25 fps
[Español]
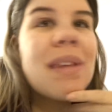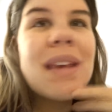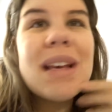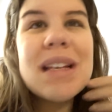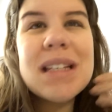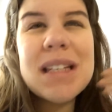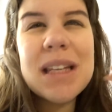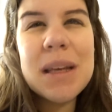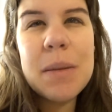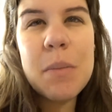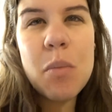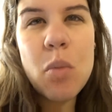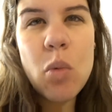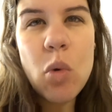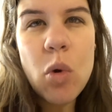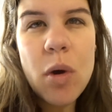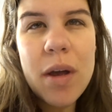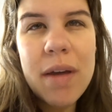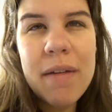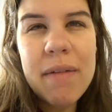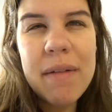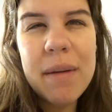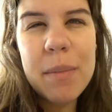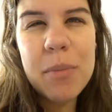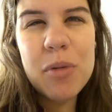Que se
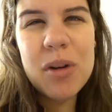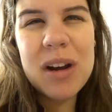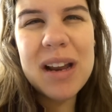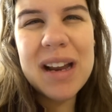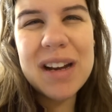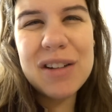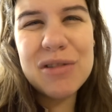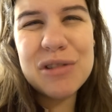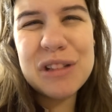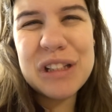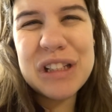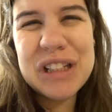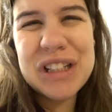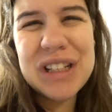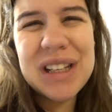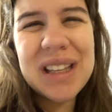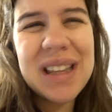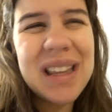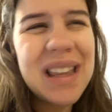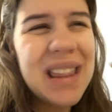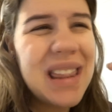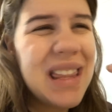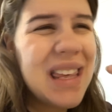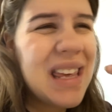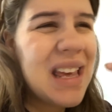mueve por la noche,
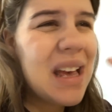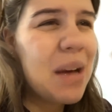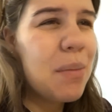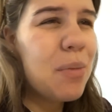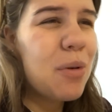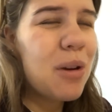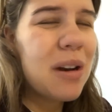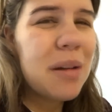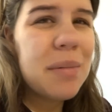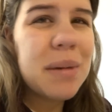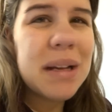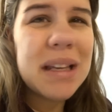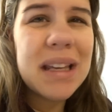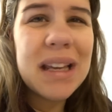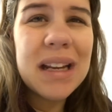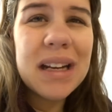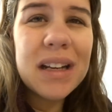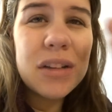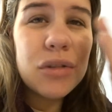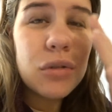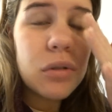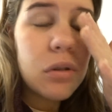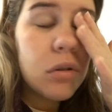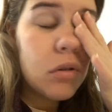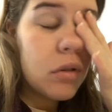de día, por la
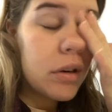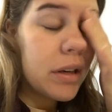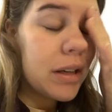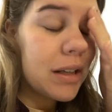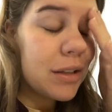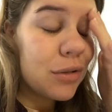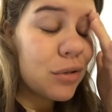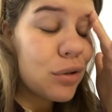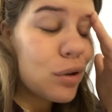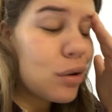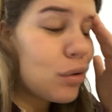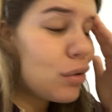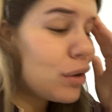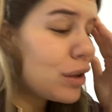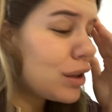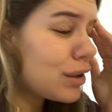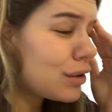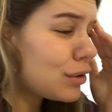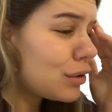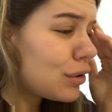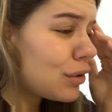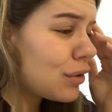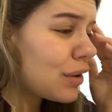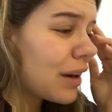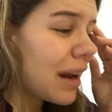mañana, a todas horas, a todas
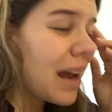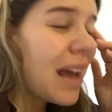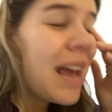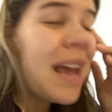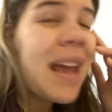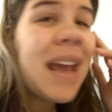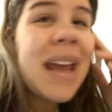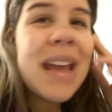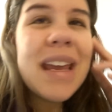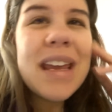horas, todas horas.